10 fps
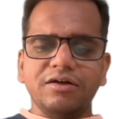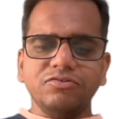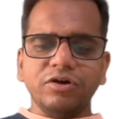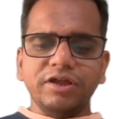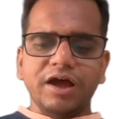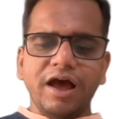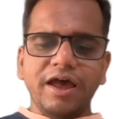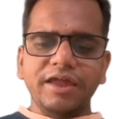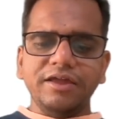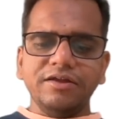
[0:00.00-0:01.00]
सॉरी
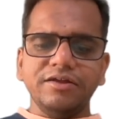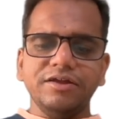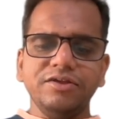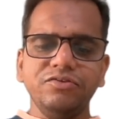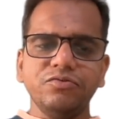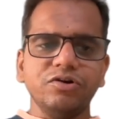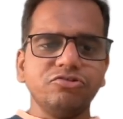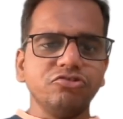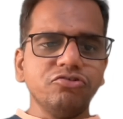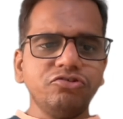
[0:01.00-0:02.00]
आई इज इक्वल
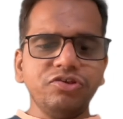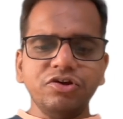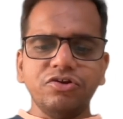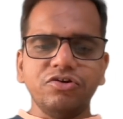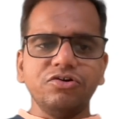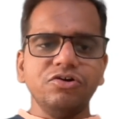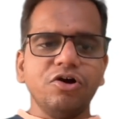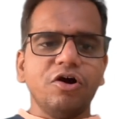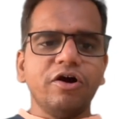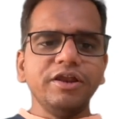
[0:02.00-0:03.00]
टू ज़ीरो
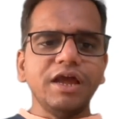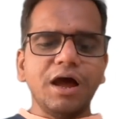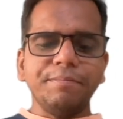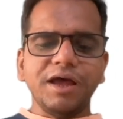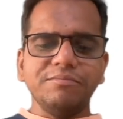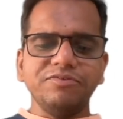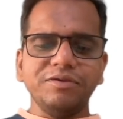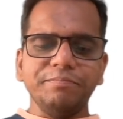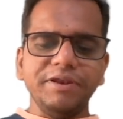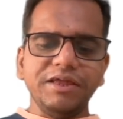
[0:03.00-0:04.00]
और यहाँ पे हम
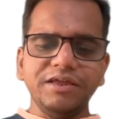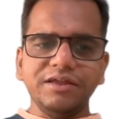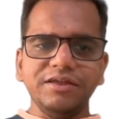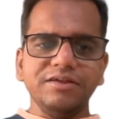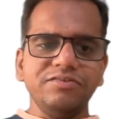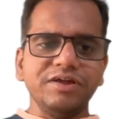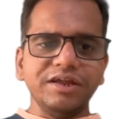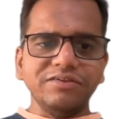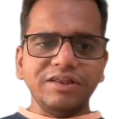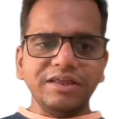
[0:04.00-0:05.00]
सिंपली इस
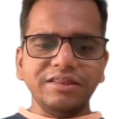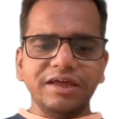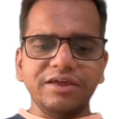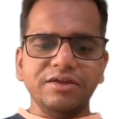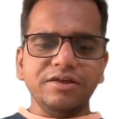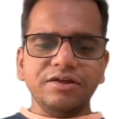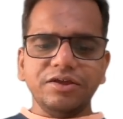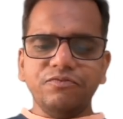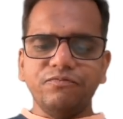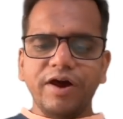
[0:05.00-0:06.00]
तरीके से लिखते हैं
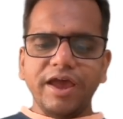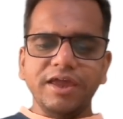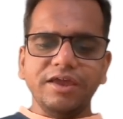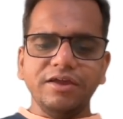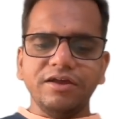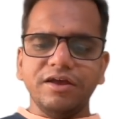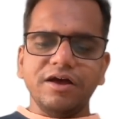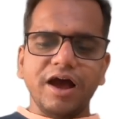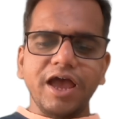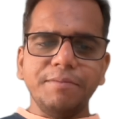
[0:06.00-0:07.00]
कि
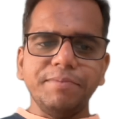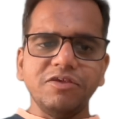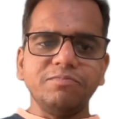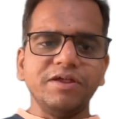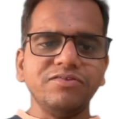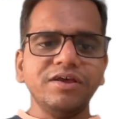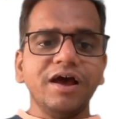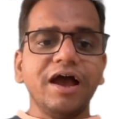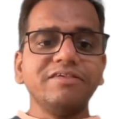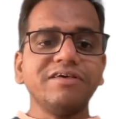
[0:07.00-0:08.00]
फाइव आई प्लस प्लस
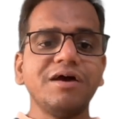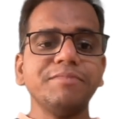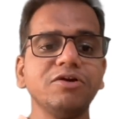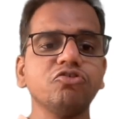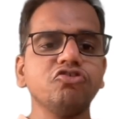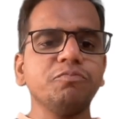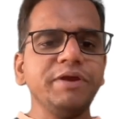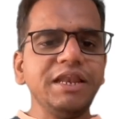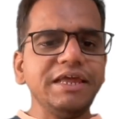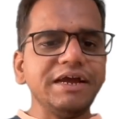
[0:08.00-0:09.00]
ऐसा हमने कुछ
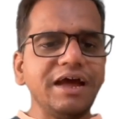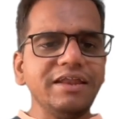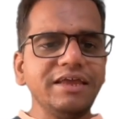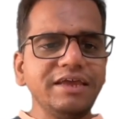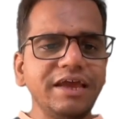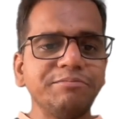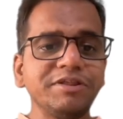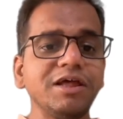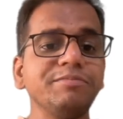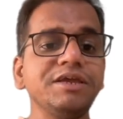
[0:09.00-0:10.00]
भी लिखा नहीं है
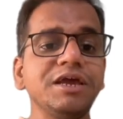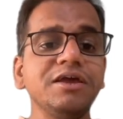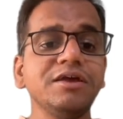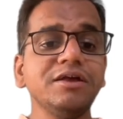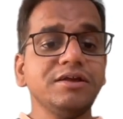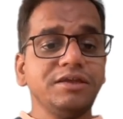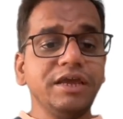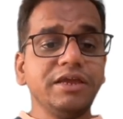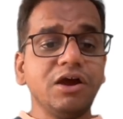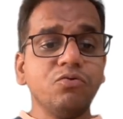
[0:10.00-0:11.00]
मतलब ये ये
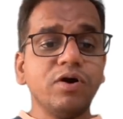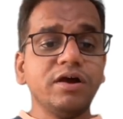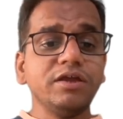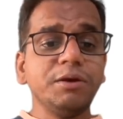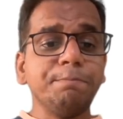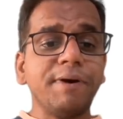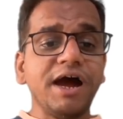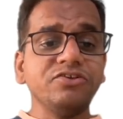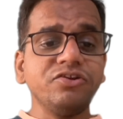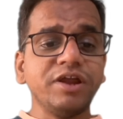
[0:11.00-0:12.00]
क्या हुआ ये
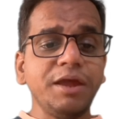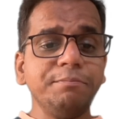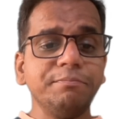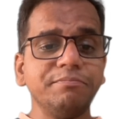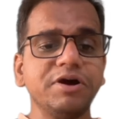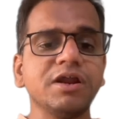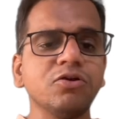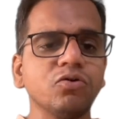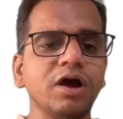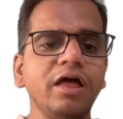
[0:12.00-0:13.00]
पाँच टाइम रन
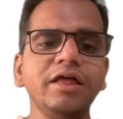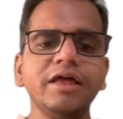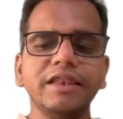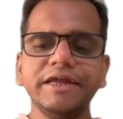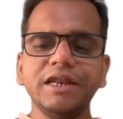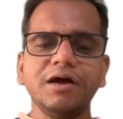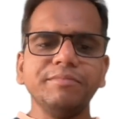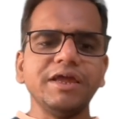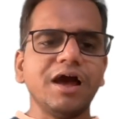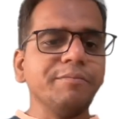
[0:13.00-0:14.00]
होगा लेकिन हम
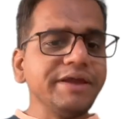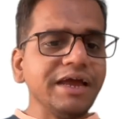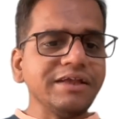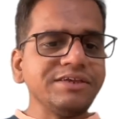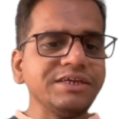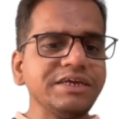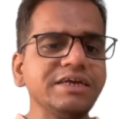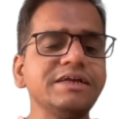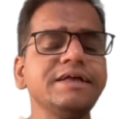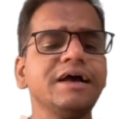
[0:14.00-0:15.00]
हमें क्या चाहिए
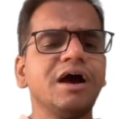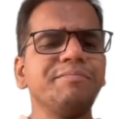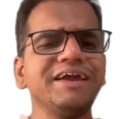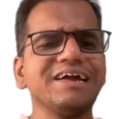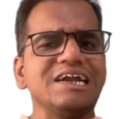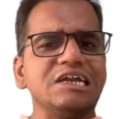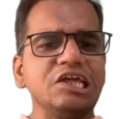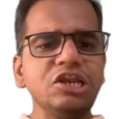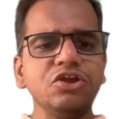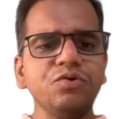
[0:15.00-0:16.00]
हमें
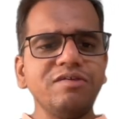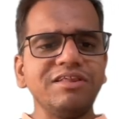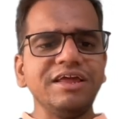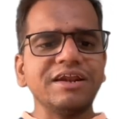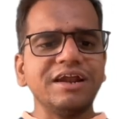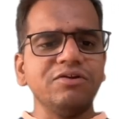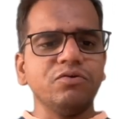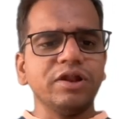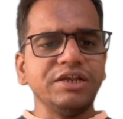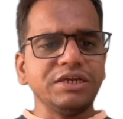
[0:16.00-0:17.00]
कंटिन्यूसली रन
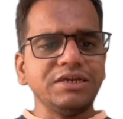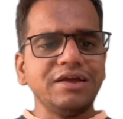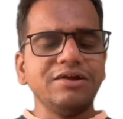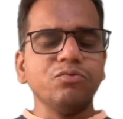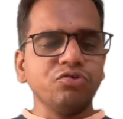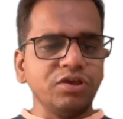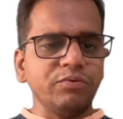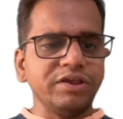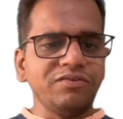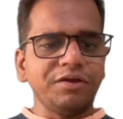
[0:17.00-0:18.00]
होना चाहिए उसके
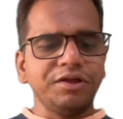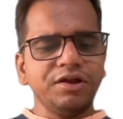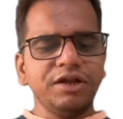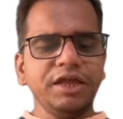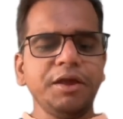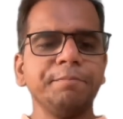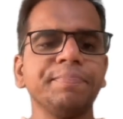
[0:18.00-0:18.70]
वजह से ठीक है